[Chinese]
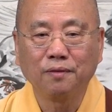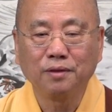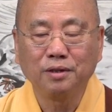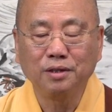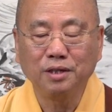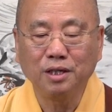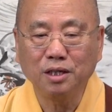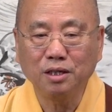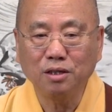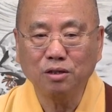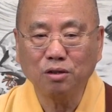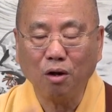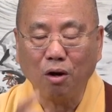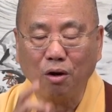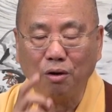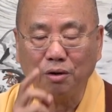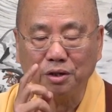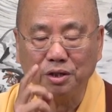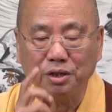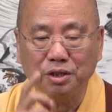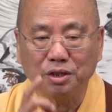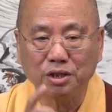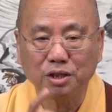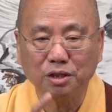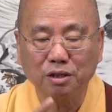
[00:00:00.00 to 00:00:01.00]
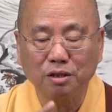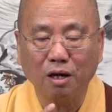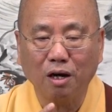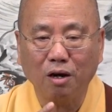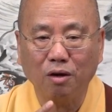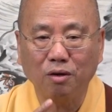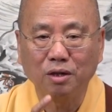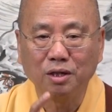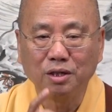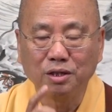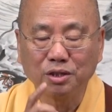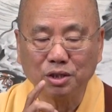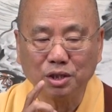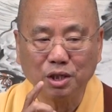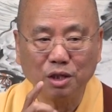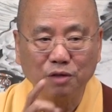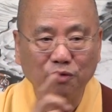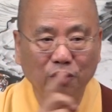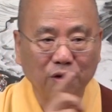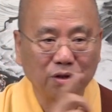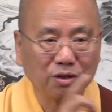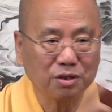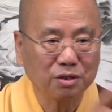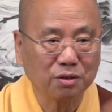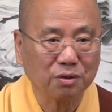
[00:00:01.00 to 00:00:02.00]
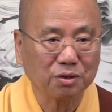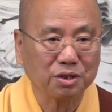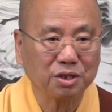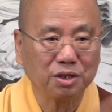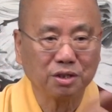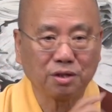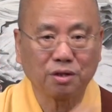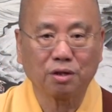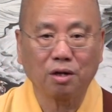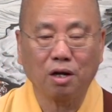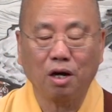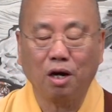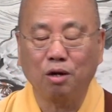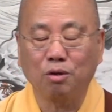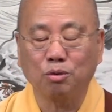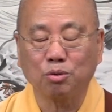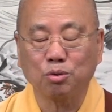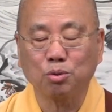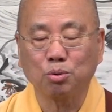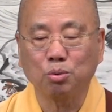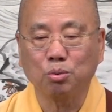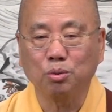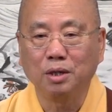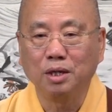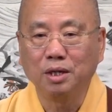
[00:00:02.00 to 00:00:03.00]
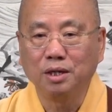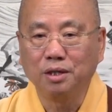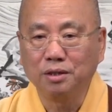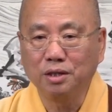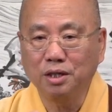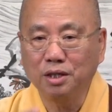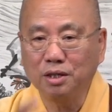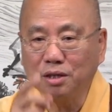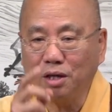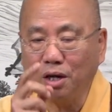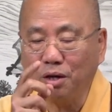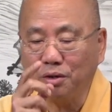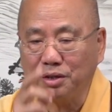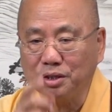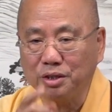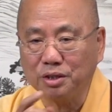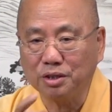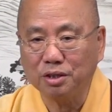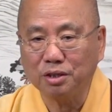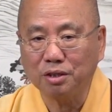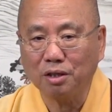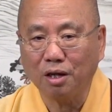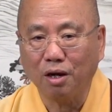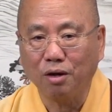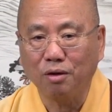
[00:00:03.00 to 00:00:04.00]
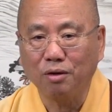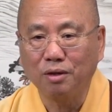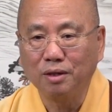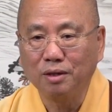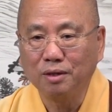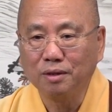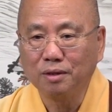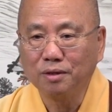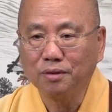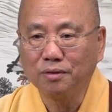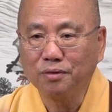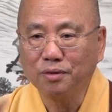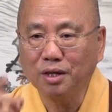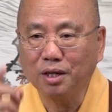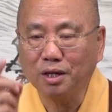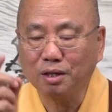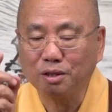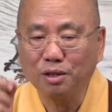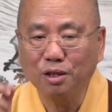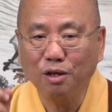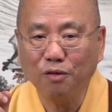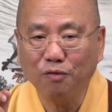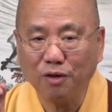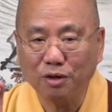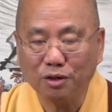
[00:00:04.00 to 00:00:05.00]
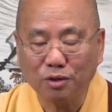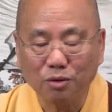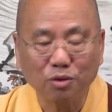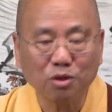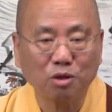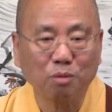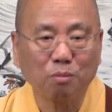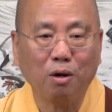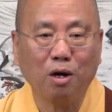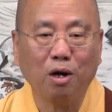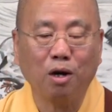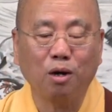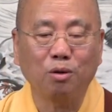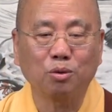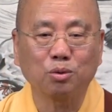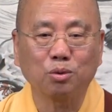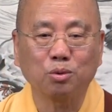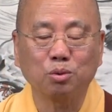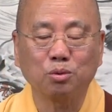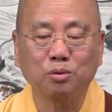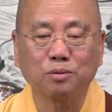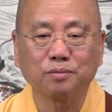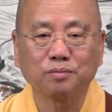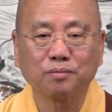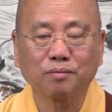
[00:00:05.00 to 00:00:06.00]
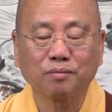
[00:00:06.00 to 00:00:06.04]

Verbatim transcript: 令到你知道西方极乐世界的好处，令到你知道那个地方有什么好处。